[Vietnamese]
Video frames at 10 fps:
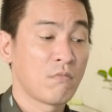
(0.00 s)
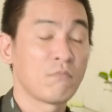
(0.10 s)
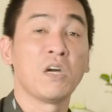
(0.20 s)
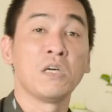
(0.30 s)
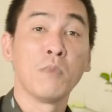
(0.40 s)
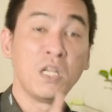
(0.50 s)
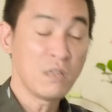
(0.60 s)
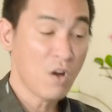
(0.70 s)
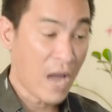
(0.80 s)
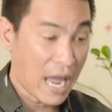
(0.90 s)
bị
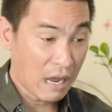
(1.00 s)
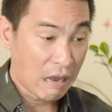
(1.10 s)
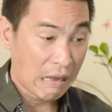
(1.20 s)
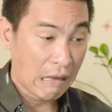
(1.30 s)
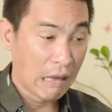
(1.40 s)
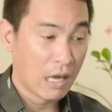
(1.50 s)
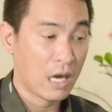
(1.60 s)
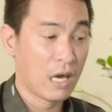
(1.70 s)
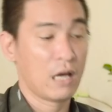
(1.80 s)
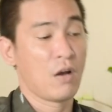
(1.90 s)
bính nó khắc
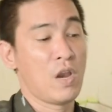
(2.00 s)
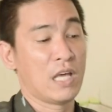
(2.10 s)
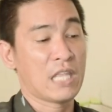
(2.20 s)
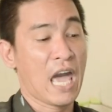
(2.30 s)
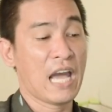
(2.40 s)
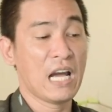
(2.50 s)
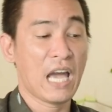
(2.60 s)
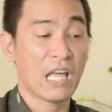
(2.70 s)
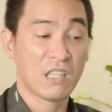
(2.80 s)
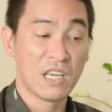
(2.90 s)
à, gọi là tháng
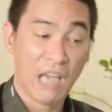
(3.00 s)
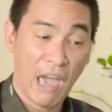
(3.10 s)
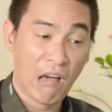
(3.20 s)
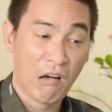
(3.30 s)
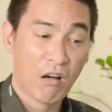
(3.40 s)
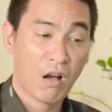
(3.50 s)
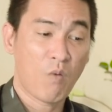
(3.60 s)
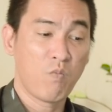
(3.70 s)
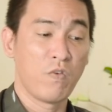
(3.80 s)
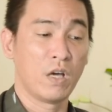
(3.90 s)
khắc thiên can
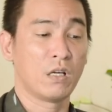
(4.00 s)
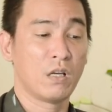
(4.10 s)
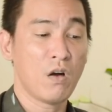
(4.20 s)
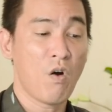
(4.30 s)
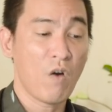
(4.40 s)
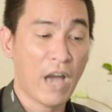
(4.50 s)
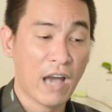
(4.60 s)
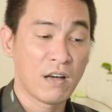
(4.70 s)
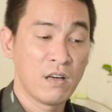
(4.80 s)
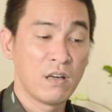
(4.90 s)
công việc khó
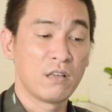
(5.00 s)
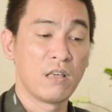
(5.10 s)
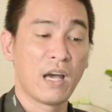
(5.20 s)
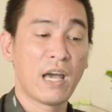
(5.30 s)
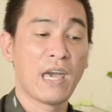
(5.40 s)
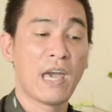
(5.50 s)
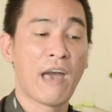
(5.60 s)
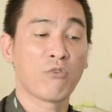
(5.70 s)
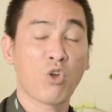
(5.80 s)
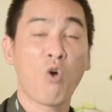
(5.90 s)
khăn dễ gây
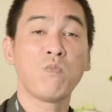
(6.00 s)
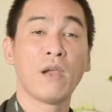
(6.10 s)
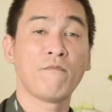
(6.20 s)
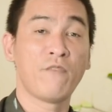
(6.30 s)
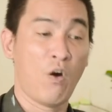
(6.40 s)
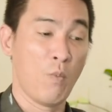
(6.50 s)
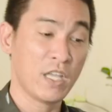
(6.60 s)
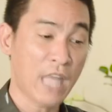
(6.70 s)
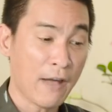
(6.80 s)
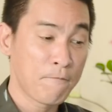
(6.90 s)
hao tốn lâm vào
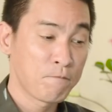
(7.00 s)
bế tắc